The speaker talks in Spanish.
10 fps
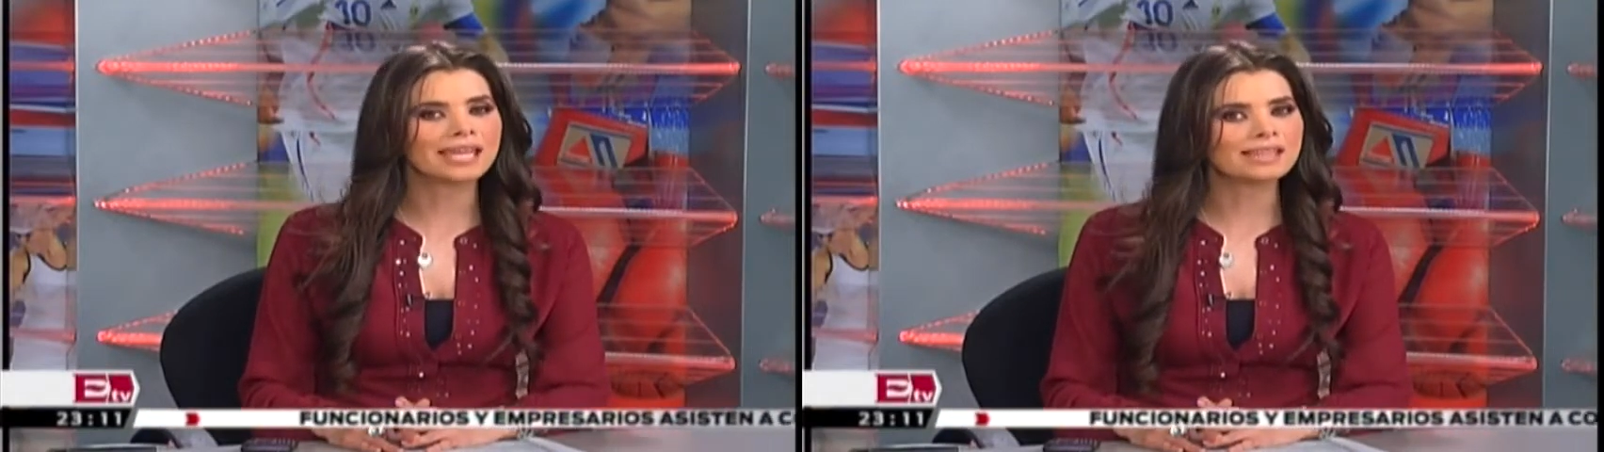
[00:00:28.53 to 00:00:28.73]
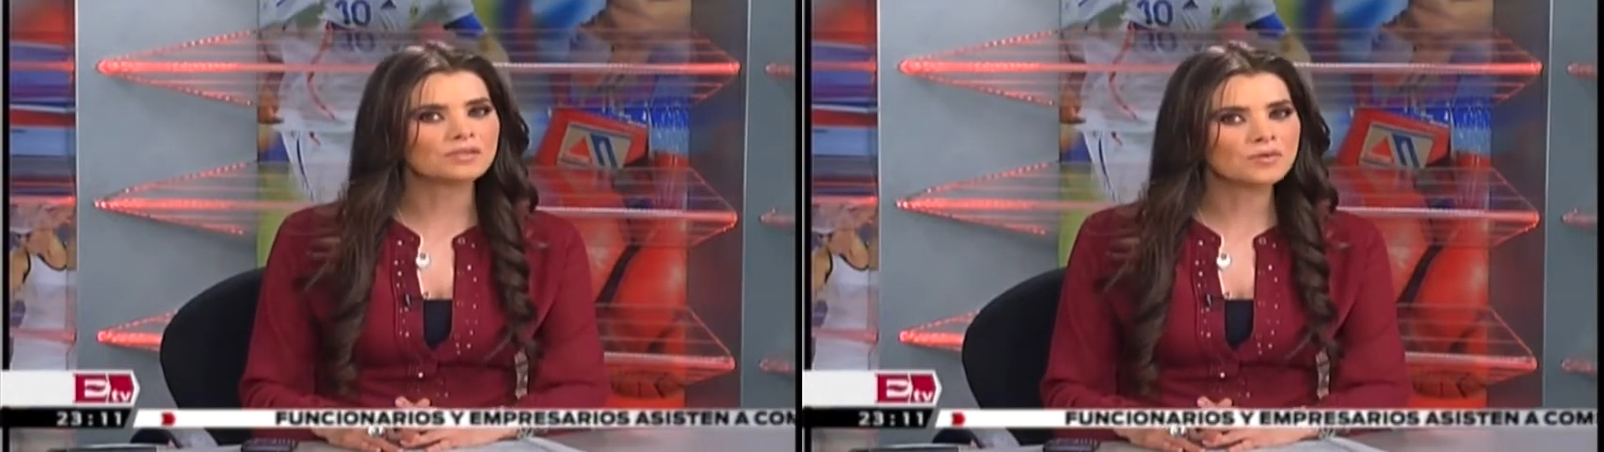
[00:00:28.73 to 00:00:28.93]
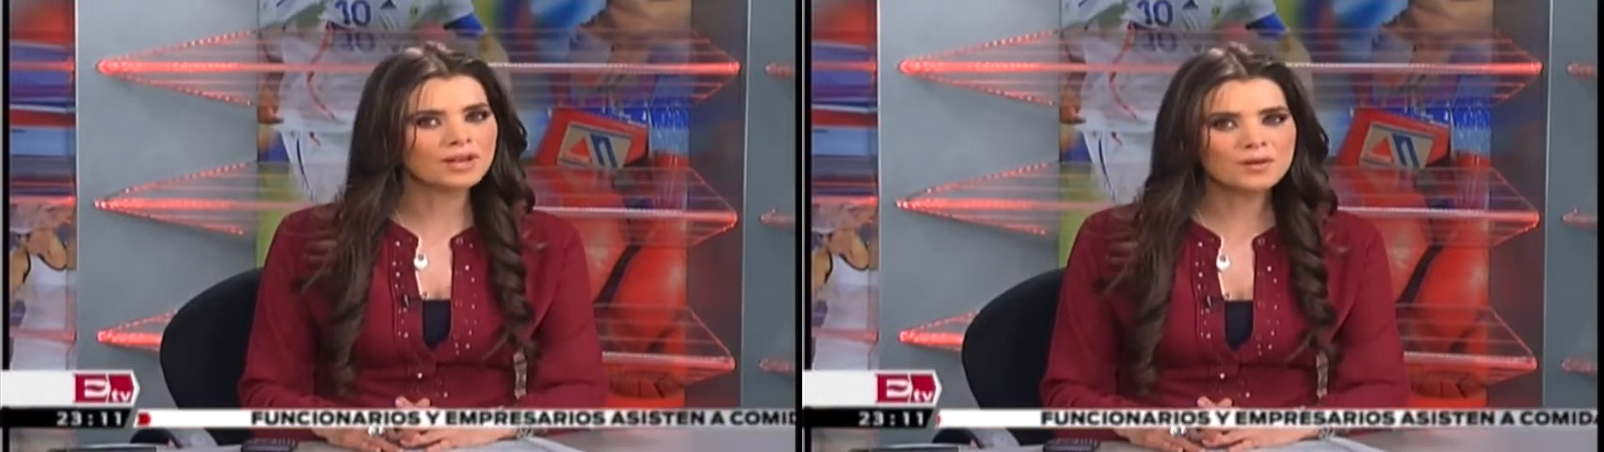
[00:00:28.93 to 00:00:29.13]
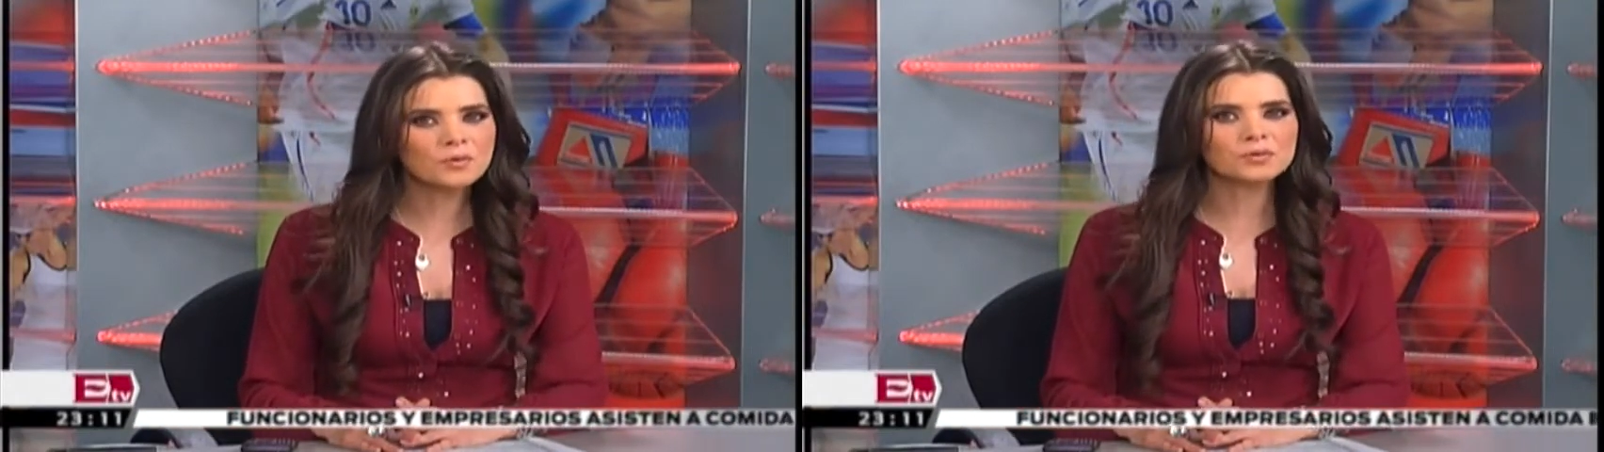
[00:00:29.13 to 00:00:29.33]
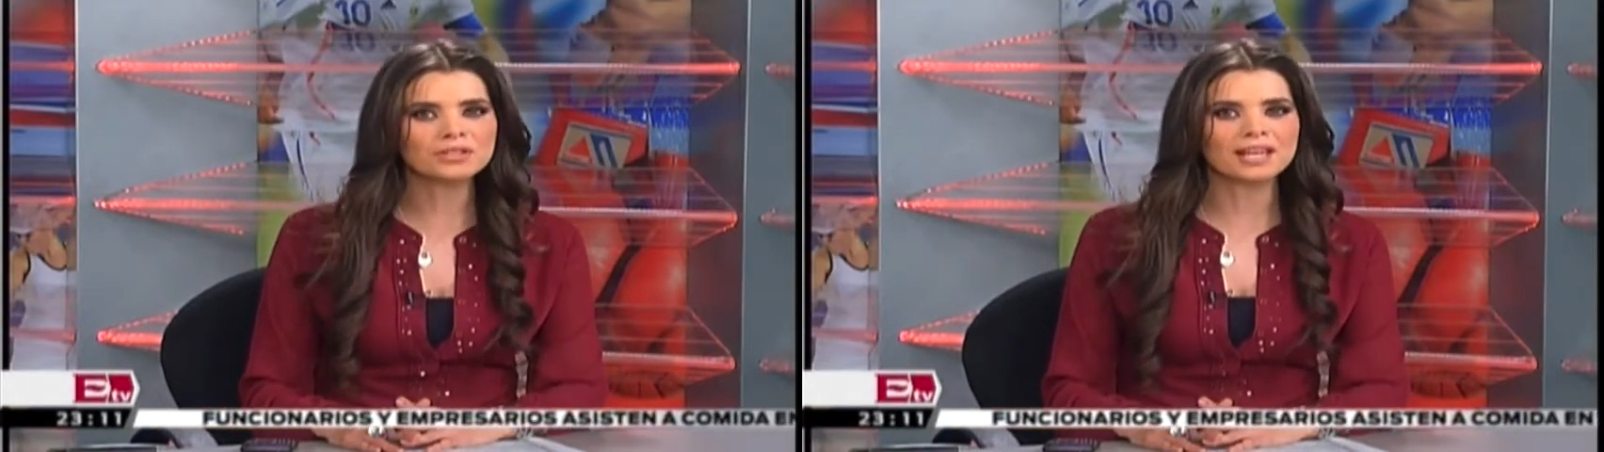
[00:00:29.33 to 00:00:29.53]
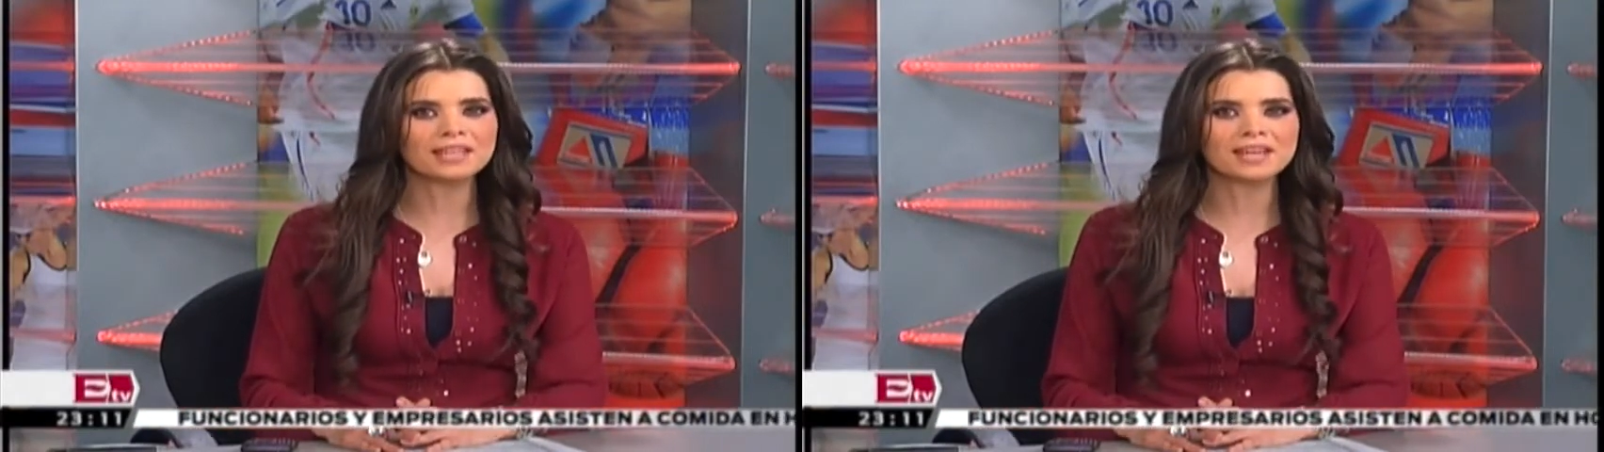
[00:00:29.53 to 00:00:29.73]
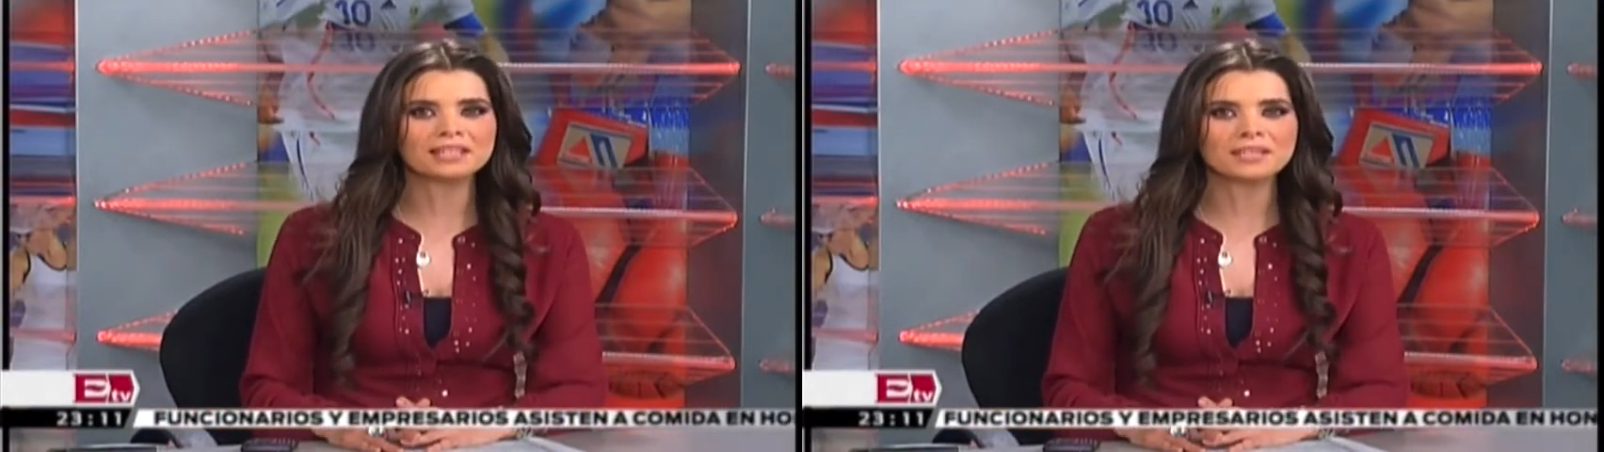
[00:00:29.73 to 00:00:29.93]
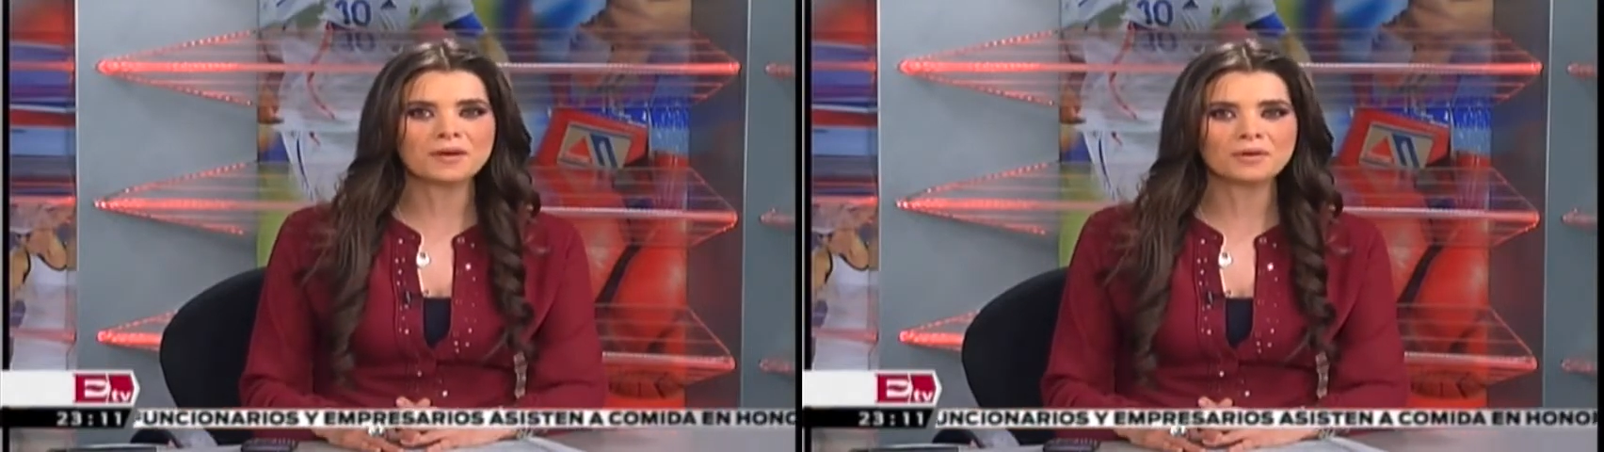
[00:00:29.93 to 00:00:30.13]
que no le gusta a la
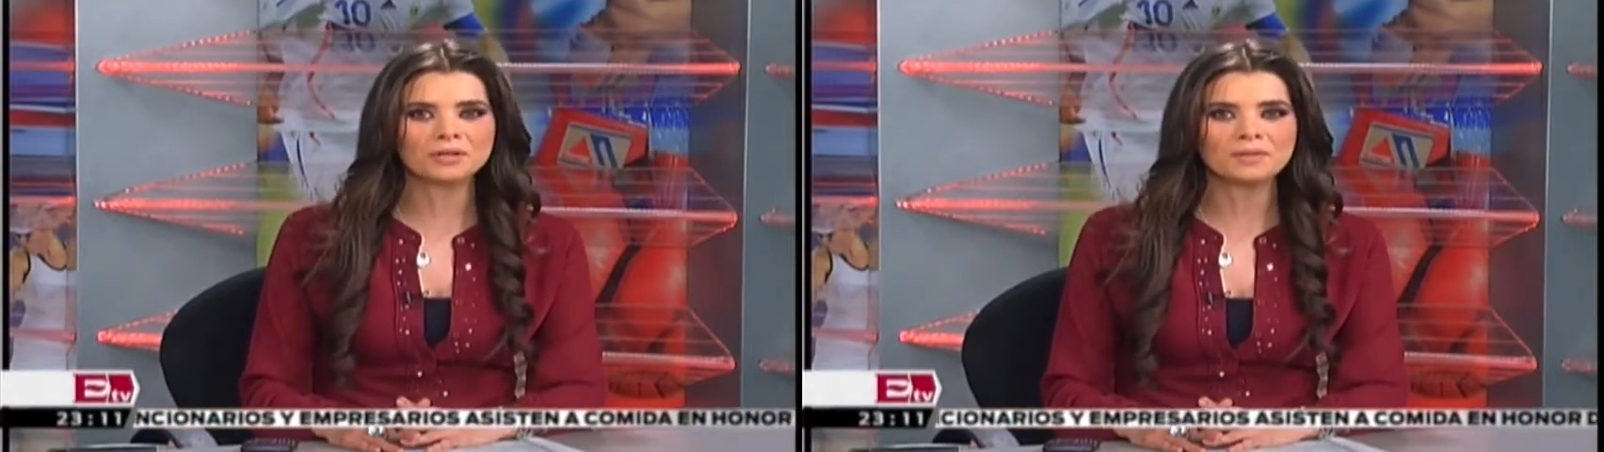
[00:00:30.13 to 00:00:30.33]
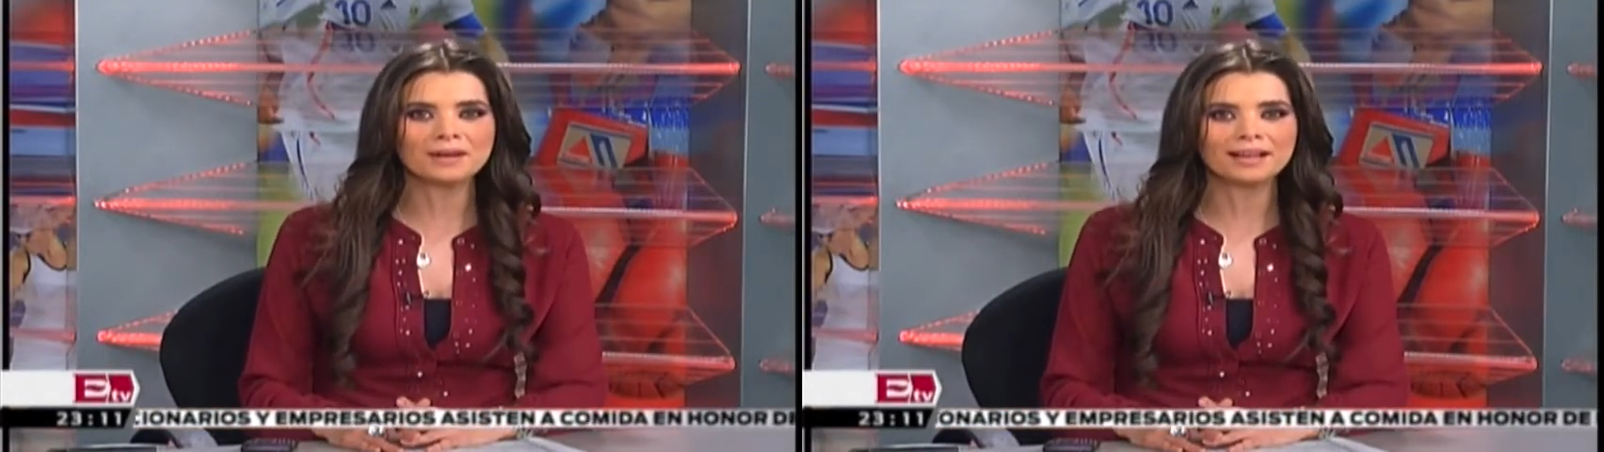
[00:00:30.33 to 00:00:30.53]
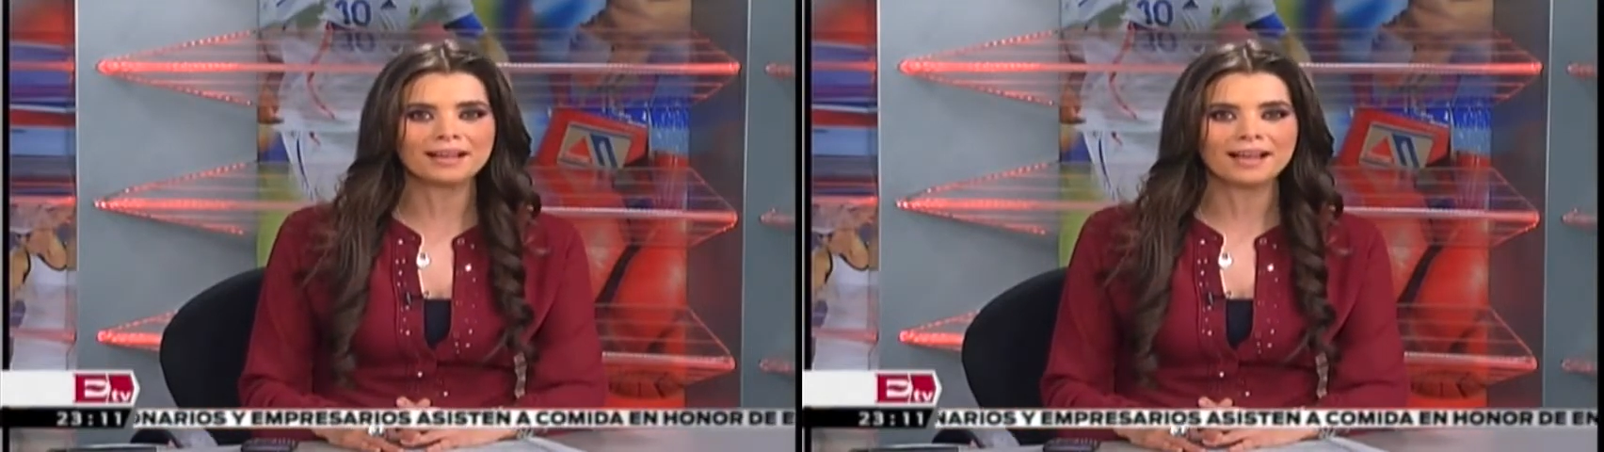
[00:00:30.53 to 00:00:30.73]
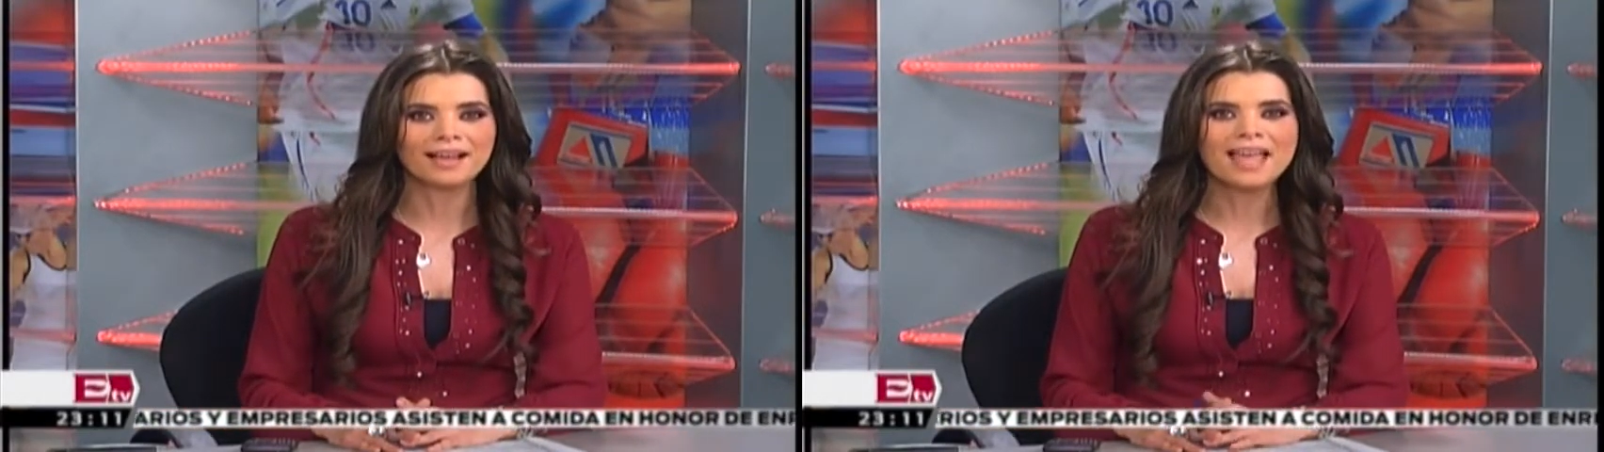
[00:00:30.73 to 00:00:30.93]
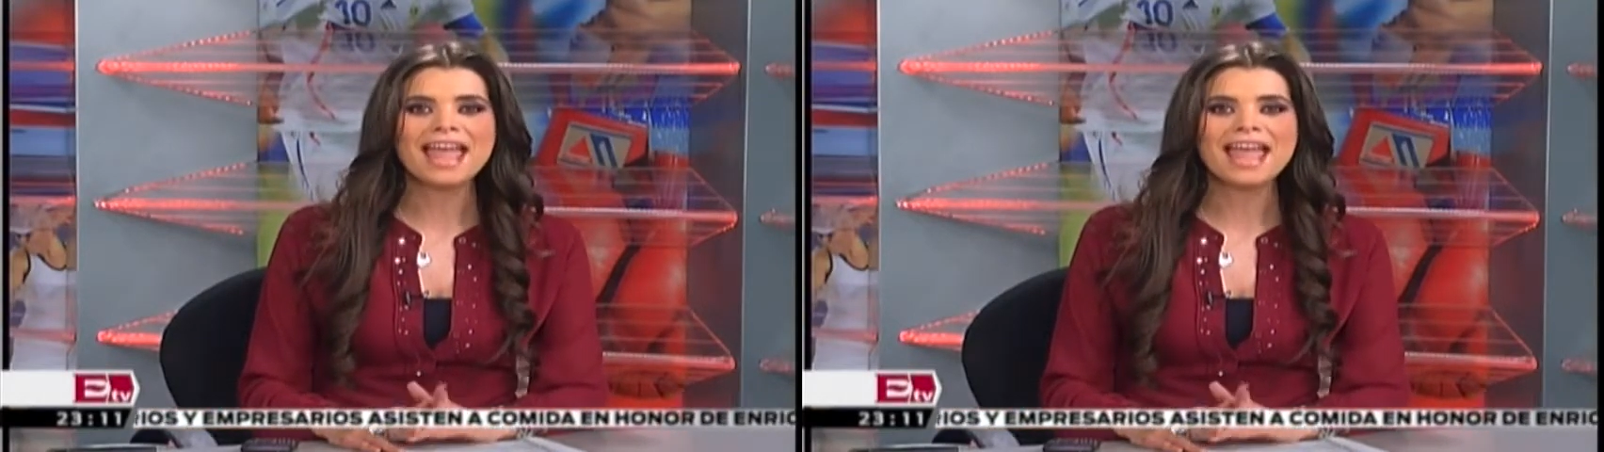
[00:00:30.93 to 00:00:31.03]
directiva rojiblanca